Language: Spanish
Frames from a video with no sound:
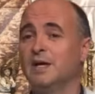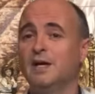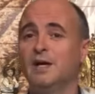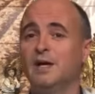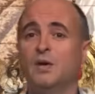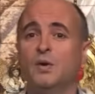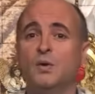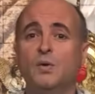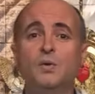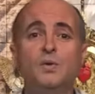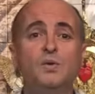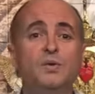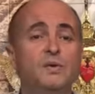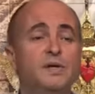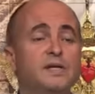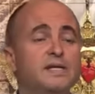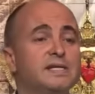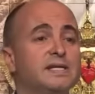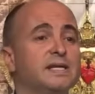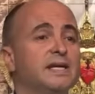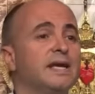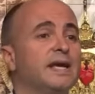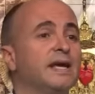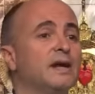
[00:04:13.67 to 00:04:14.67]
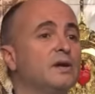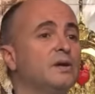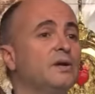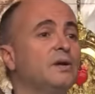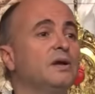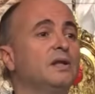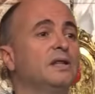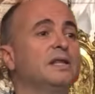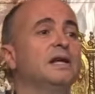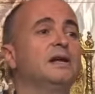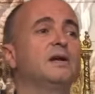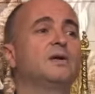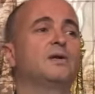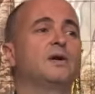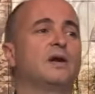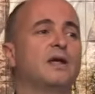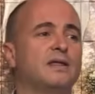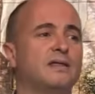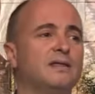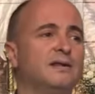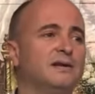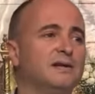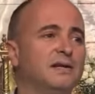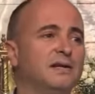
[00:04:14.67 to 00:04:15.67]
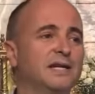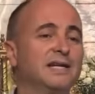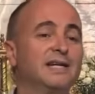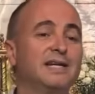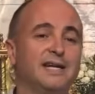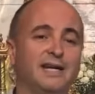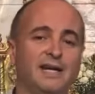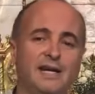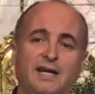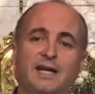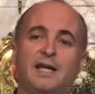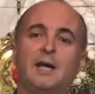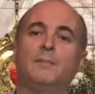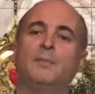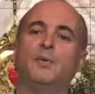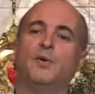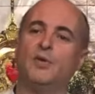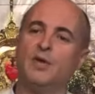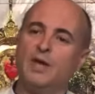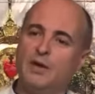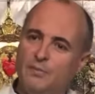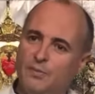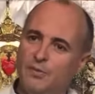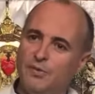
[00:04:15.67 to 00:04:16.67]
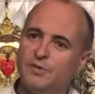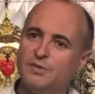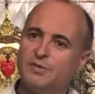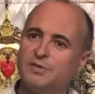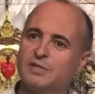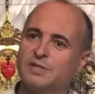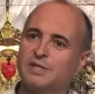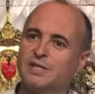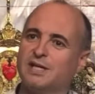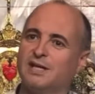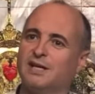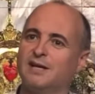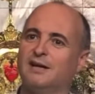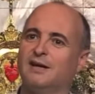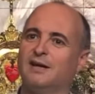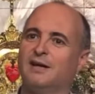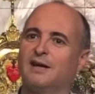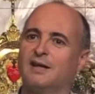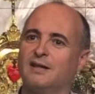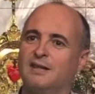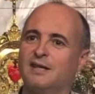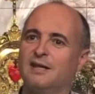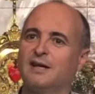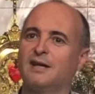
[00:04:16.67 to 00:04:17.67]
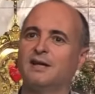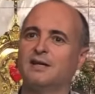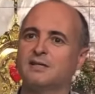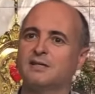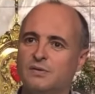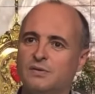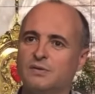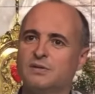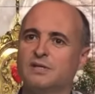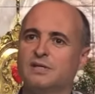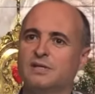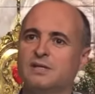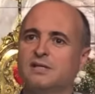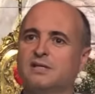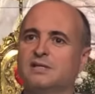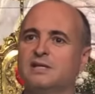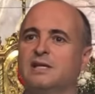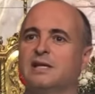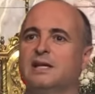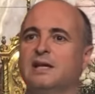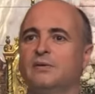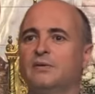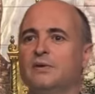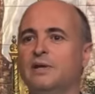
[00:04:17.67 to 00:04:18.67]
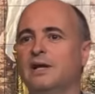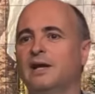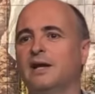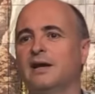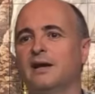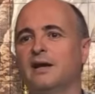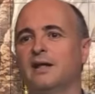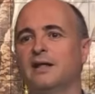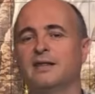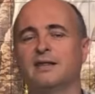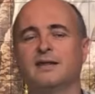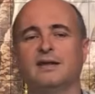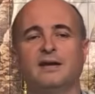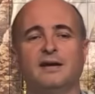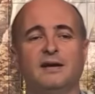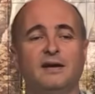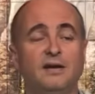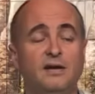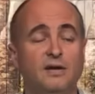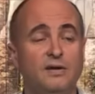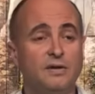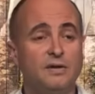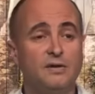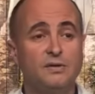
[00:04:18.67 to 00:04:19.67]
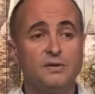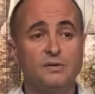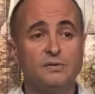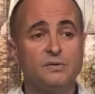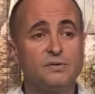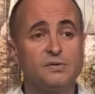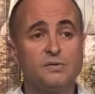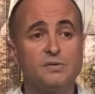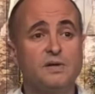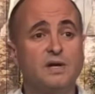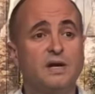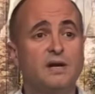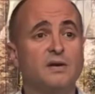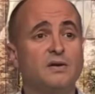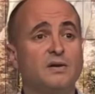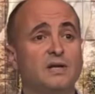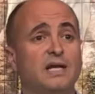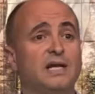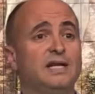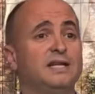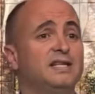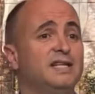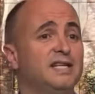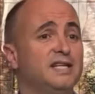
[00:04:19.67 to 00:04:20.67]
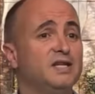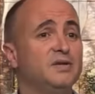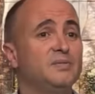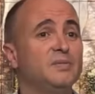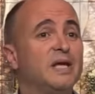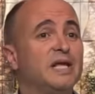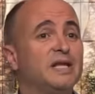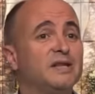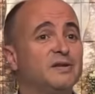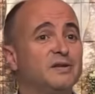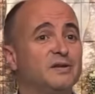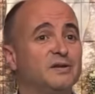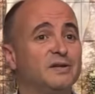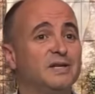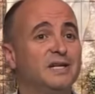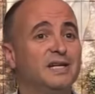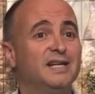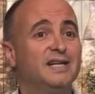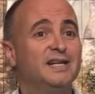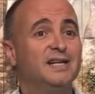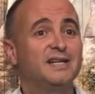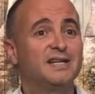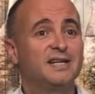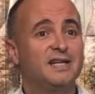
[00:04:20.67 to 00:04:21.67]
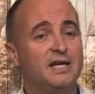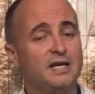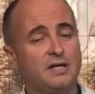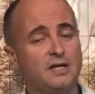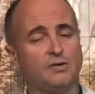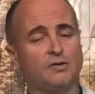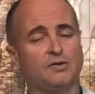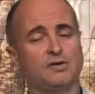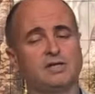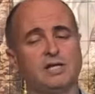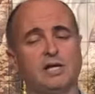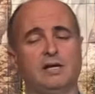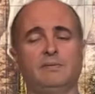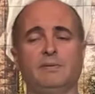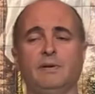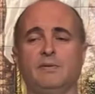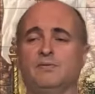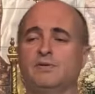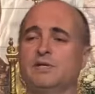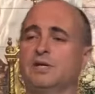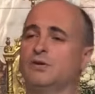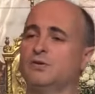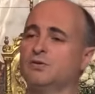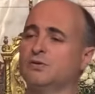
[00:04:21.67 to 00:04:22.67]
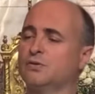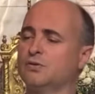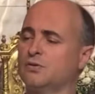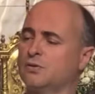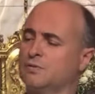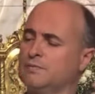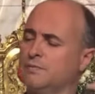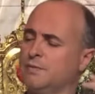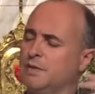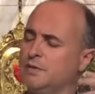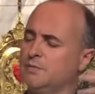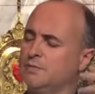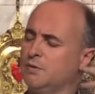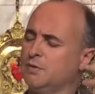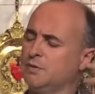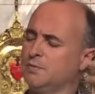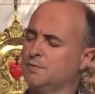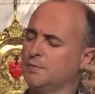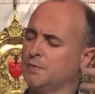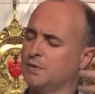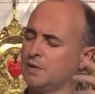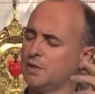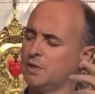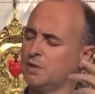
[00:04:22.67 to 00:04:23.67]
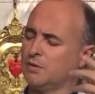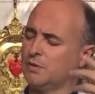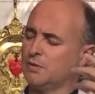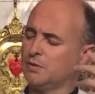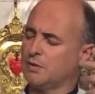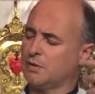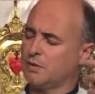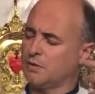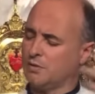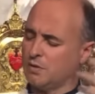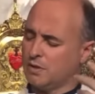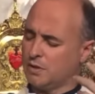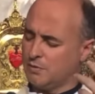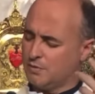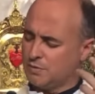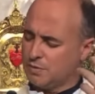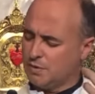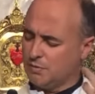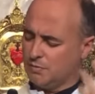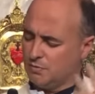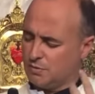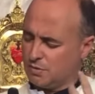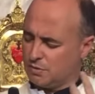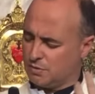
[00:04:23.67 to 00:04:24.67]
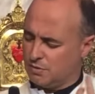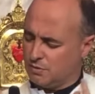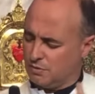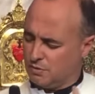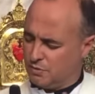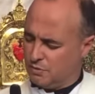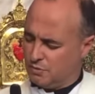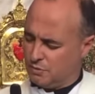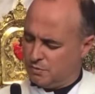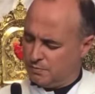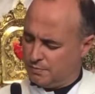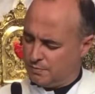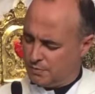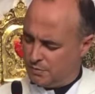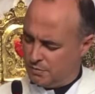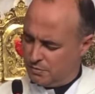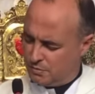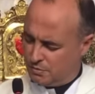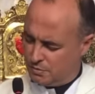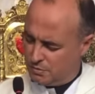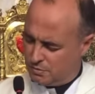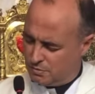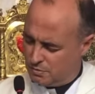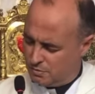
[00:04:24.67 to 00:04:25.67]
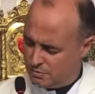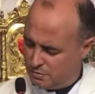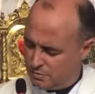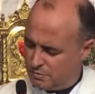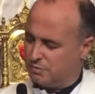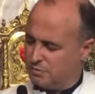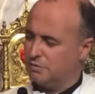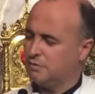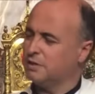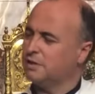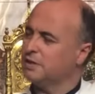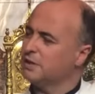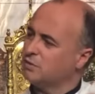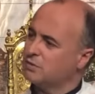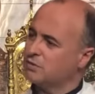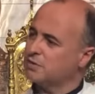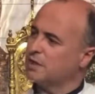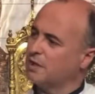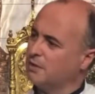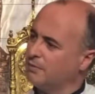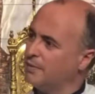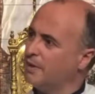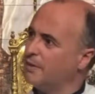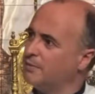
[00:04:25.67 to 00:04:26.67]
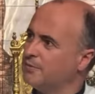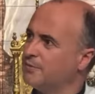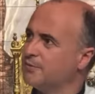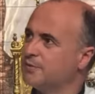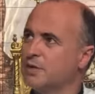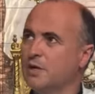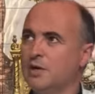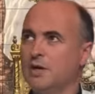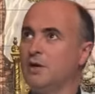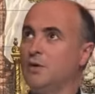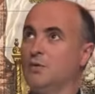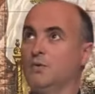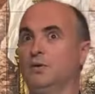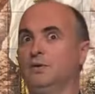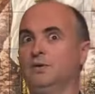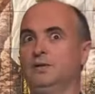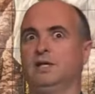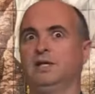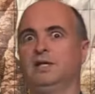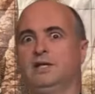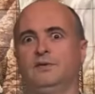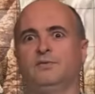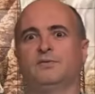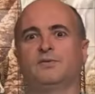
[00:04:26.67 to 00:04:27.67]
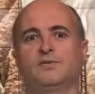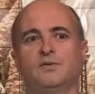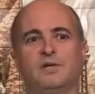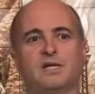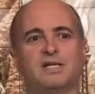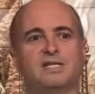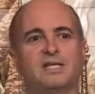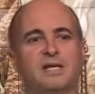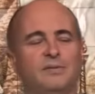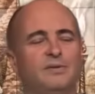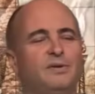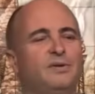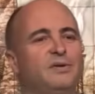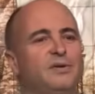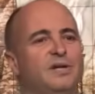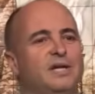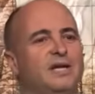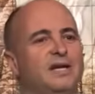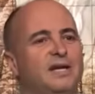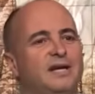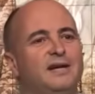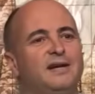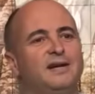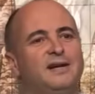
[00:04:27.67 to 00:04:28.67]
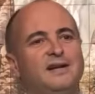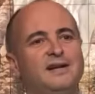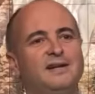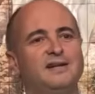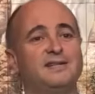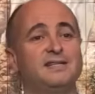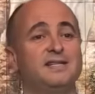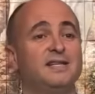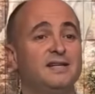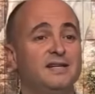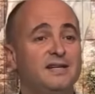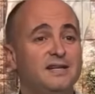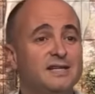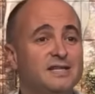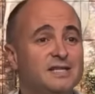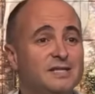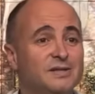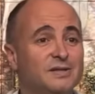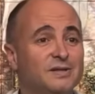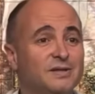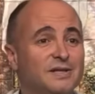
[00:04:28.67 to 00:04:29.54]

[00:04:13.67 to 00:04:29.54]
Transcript: Uno es error del corazón, creer que podemos hacer las cosas sin la ayuda de la gracia. Y otro es un error del entendimiento, creer que nos salvamos a nosotros mismos porque nos recogemos en nuestro yo, yo, yo, yo, y ya nos salvamos o entendemos una sabiduría sin Cristo.